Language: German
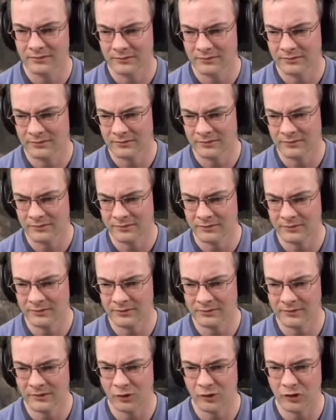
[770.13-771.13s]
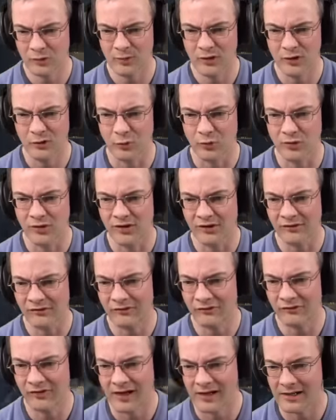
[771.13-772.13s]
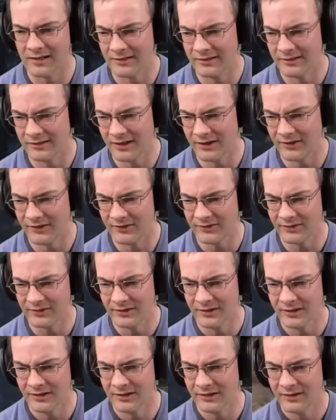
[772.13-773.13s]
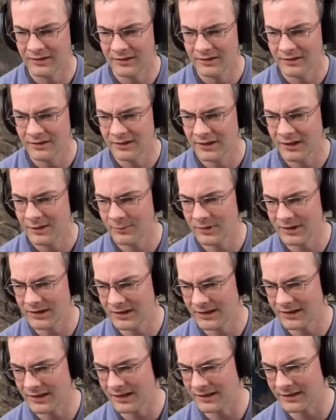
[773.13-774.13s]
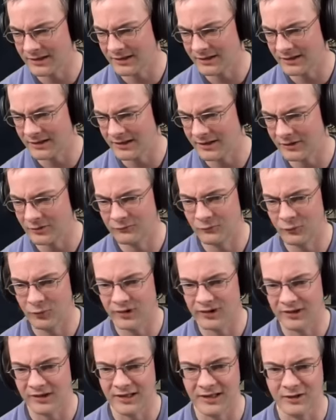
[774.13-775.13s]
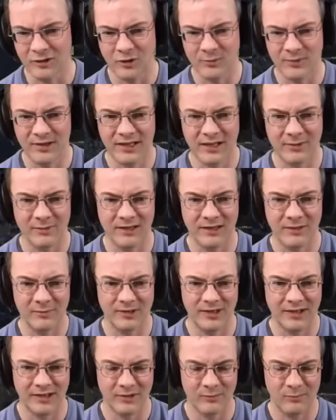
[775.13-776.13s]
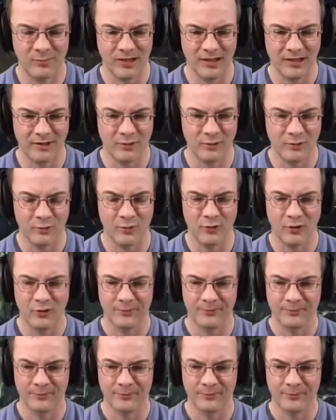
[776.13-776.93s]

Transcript: Hm, könnte ich mich runterfallen lassen? Aber keine Ahnung, wo ich da hinkomme. Ich gehe mal lieber da den Berg hoch.